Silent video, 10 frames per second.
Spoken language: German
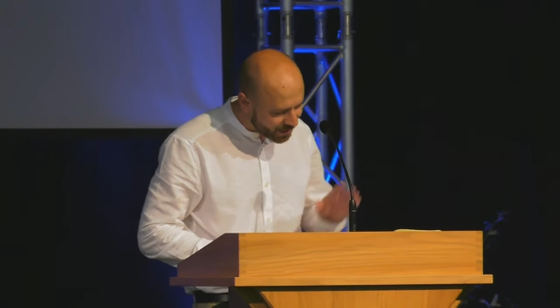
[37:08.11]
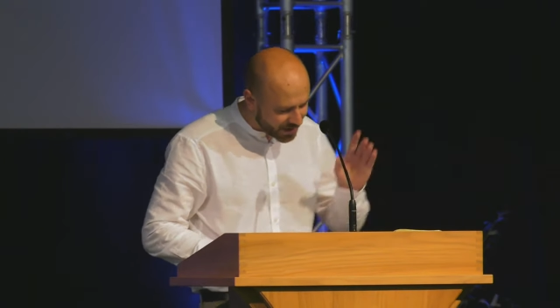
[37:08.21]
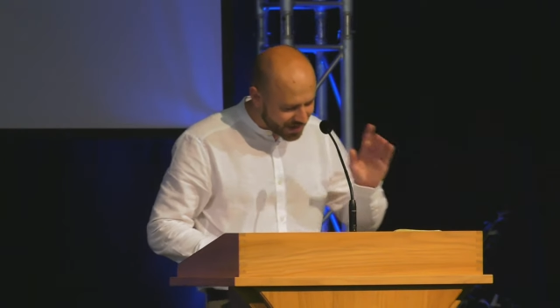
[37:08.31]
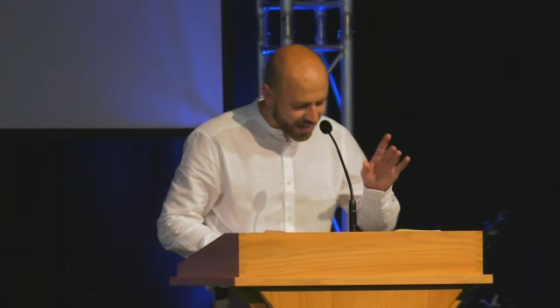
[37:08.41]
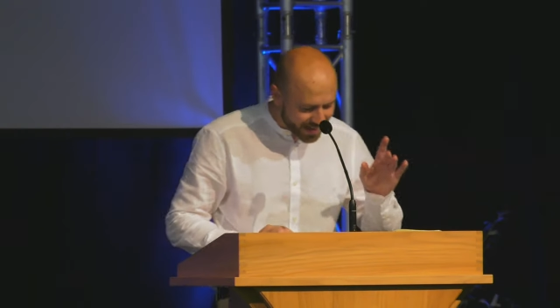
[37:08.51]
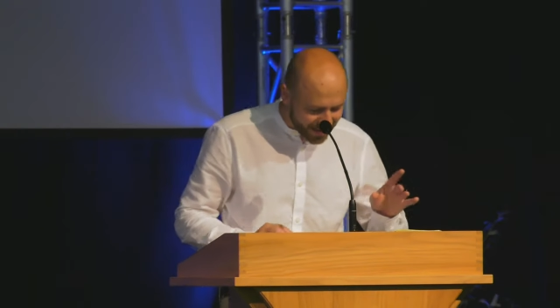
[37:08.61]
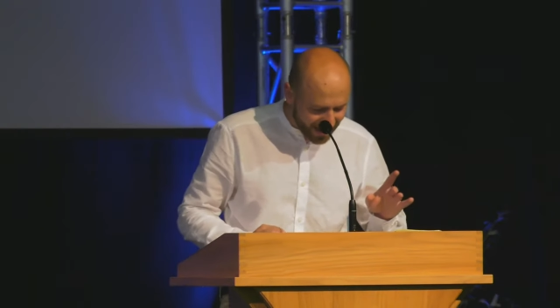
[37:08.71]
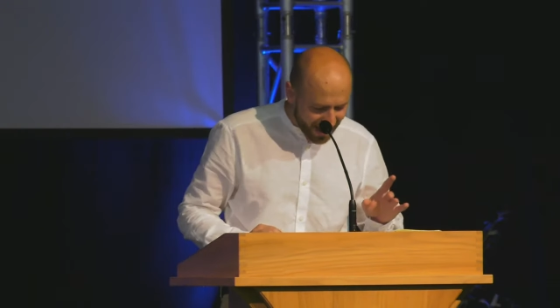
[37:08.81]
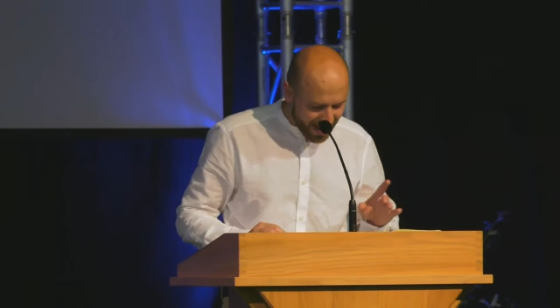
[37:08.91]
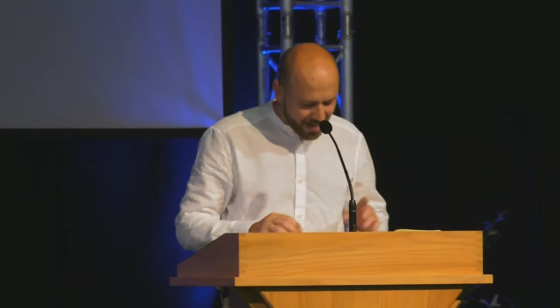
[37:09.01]
Dort, sagt,
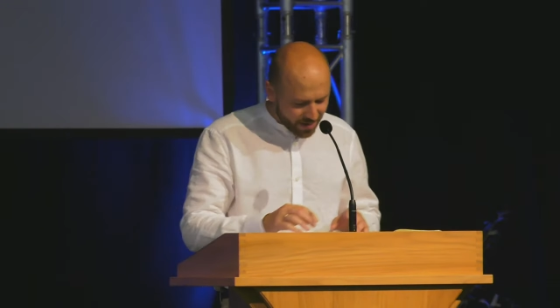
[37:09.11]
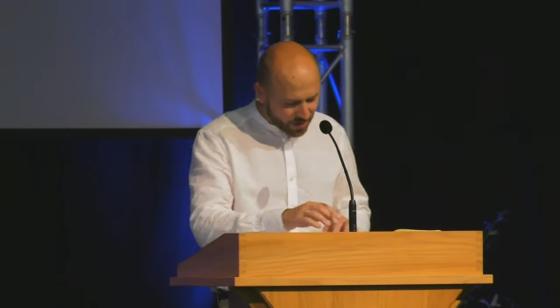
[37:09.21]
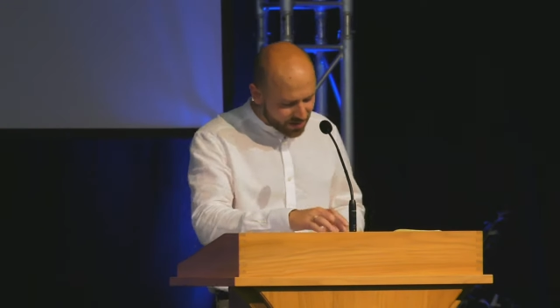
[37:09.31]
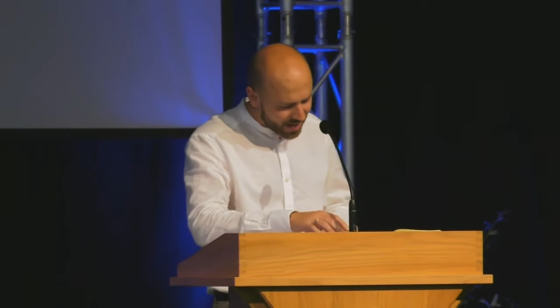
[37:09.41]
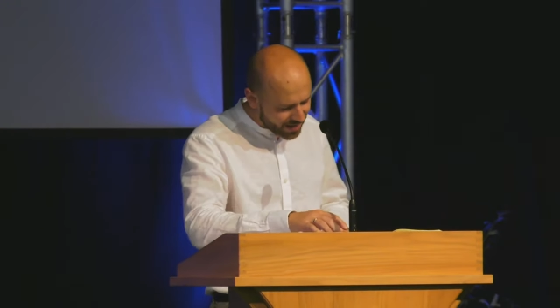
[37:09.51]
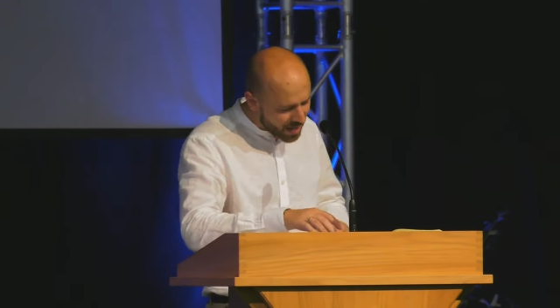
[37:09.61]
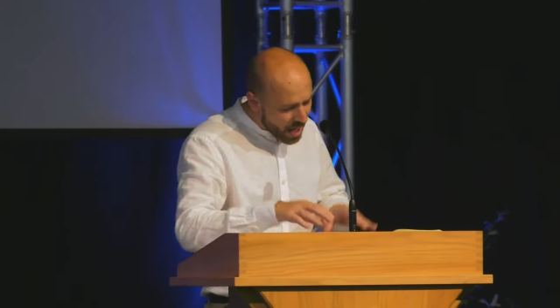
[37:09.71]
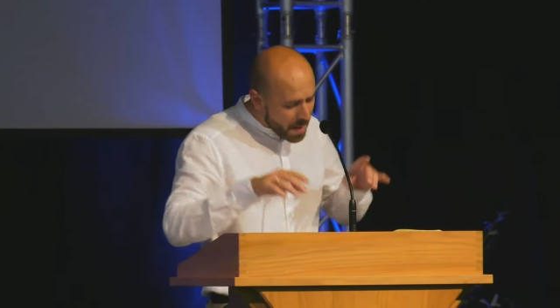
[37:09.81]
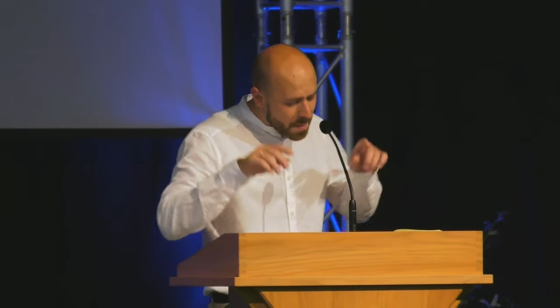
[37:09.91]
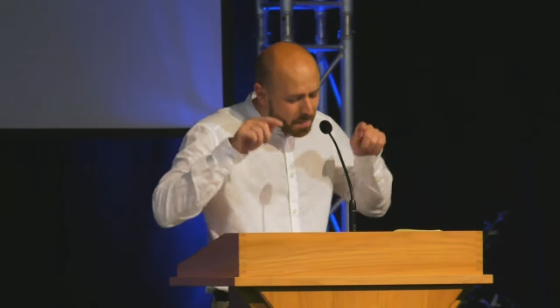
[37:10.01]
dort sagen sie,
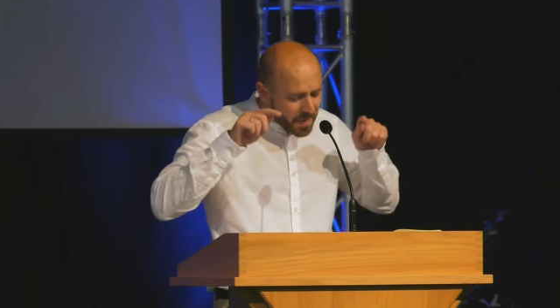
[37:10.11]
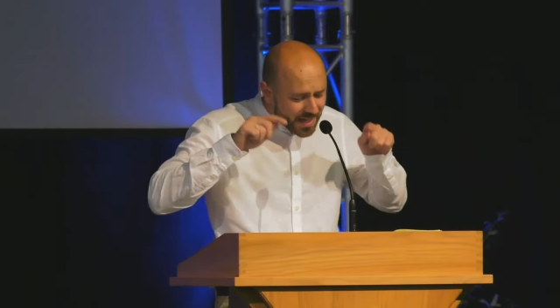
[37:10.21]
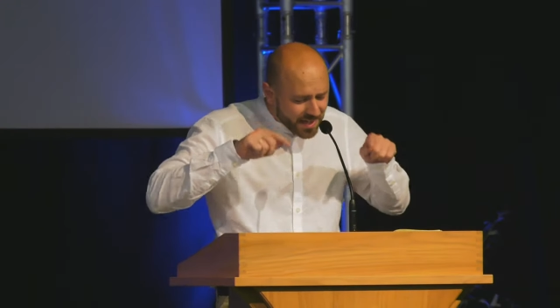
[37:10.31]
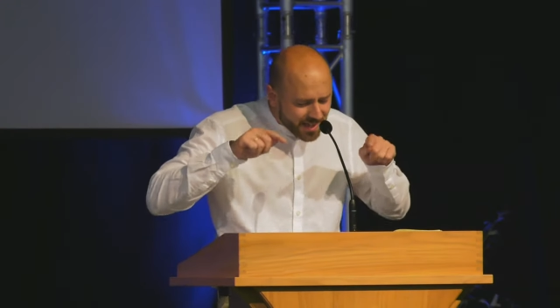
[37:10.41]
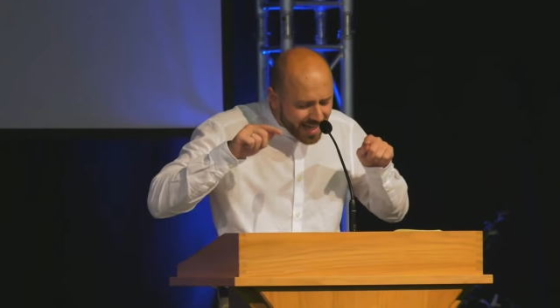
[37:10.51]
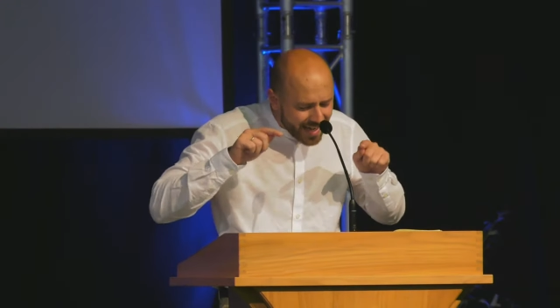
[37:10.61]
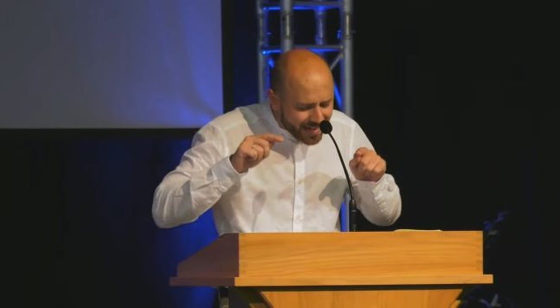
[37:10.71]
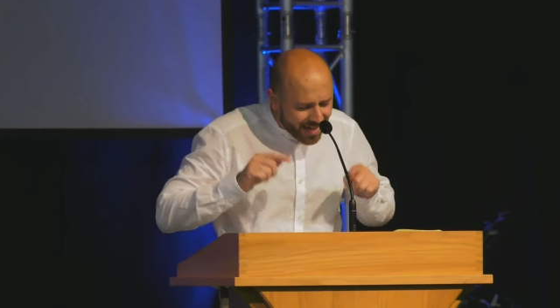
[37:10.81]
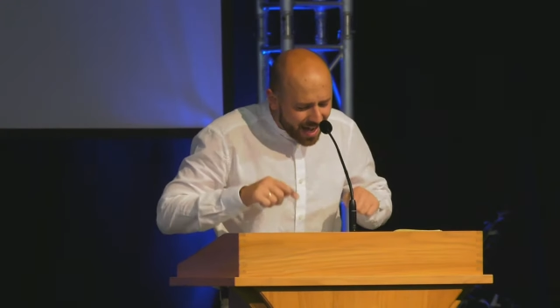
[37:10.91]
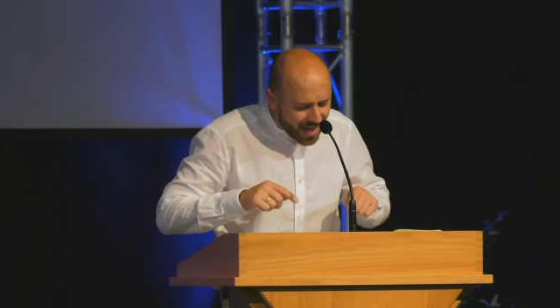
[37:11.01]
bis der
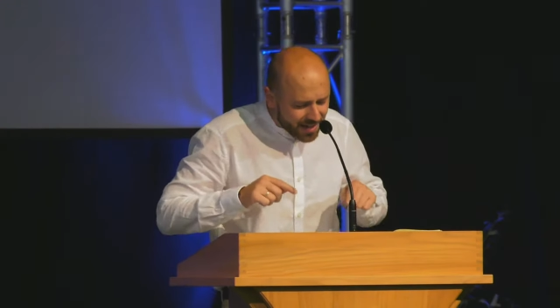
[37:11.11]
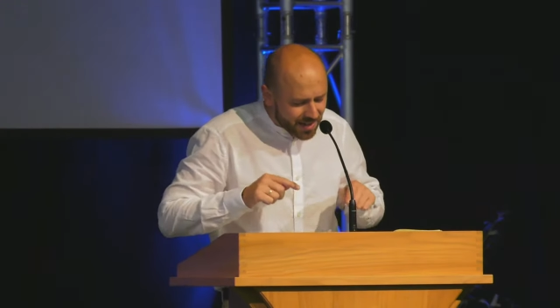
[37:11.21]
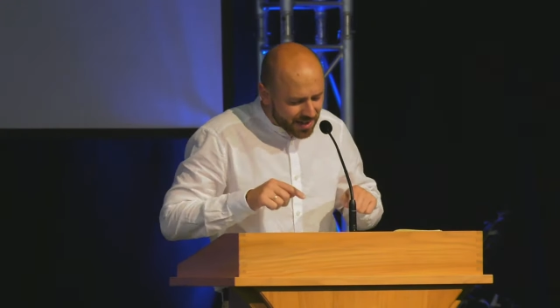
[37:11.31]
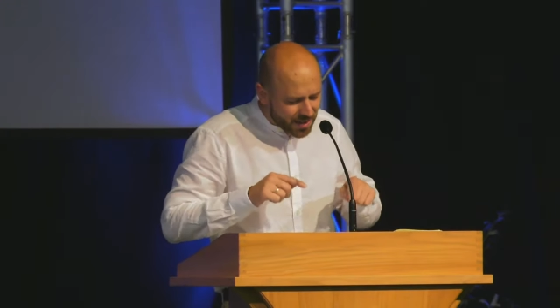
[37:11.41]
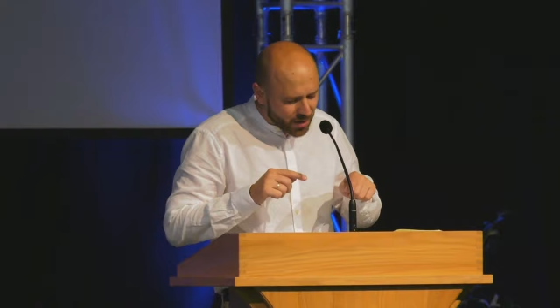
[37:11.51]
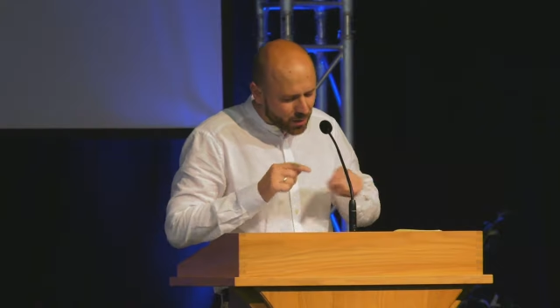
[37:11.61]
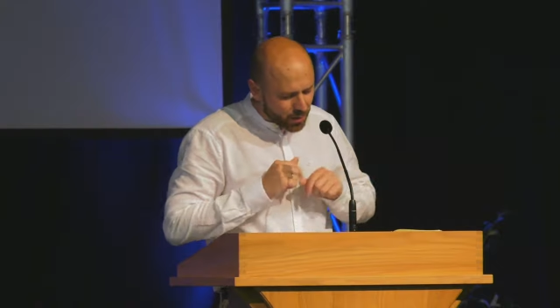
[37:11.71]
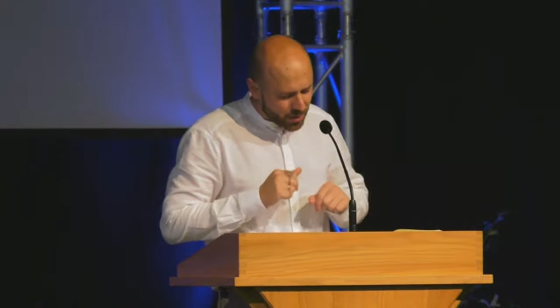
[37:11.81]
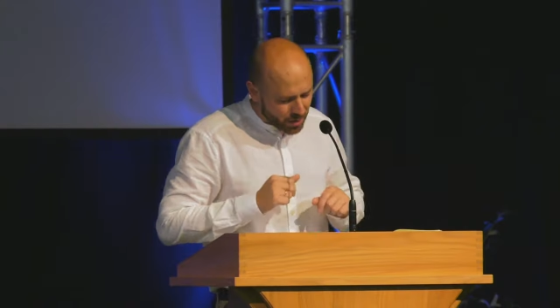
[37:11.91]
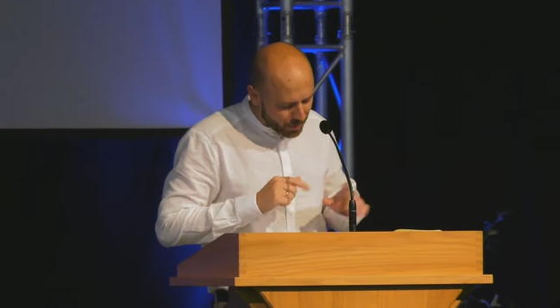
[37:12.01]
Tag sich
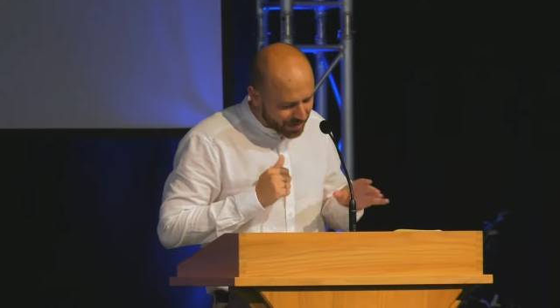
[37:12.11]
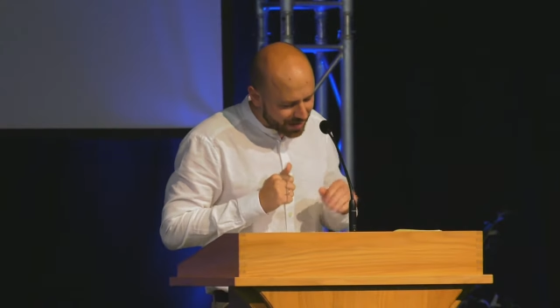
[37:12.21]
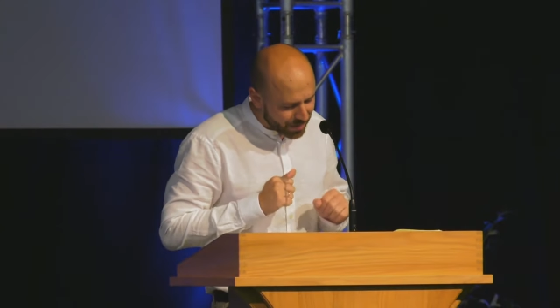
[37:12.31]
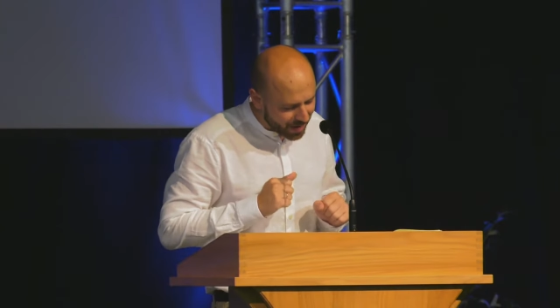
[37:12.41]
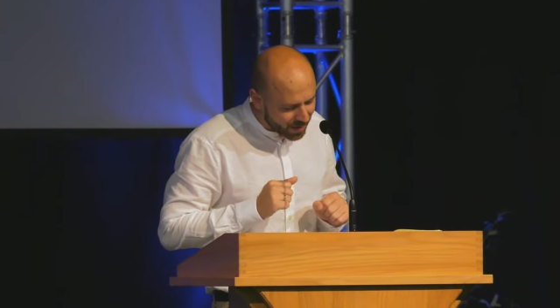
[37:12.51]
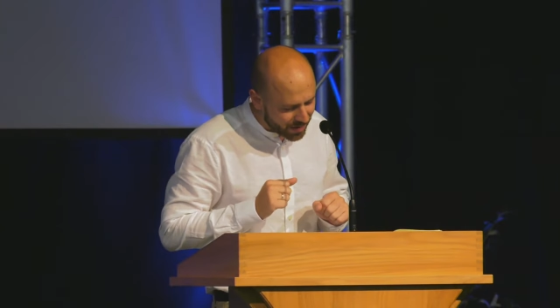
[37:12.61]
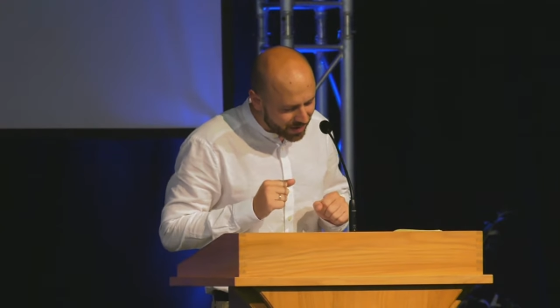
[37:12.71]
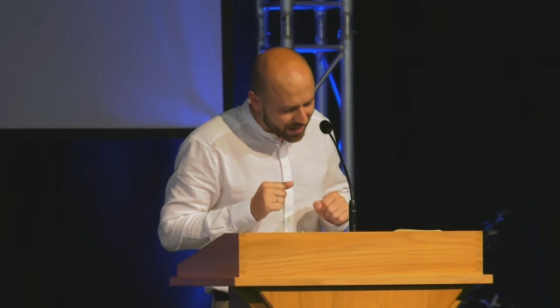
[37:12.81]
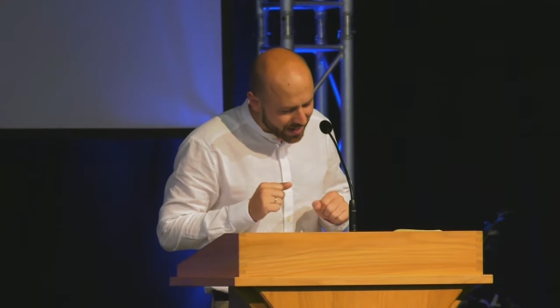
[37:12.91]
kühlt, spricht die Braut,